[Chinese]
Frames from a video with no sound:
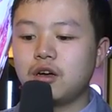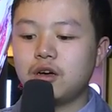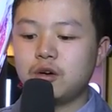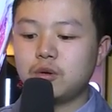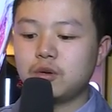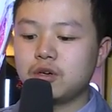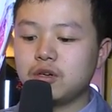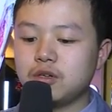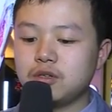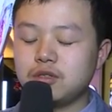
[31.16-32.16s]
哦，我
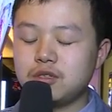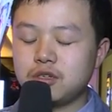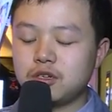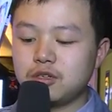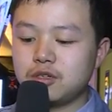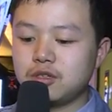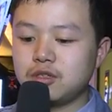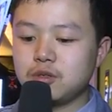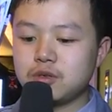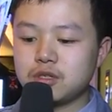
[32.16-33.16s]
个人可能
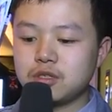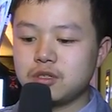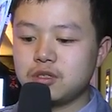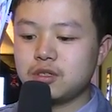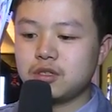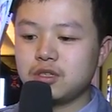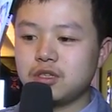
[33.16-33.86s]
就是。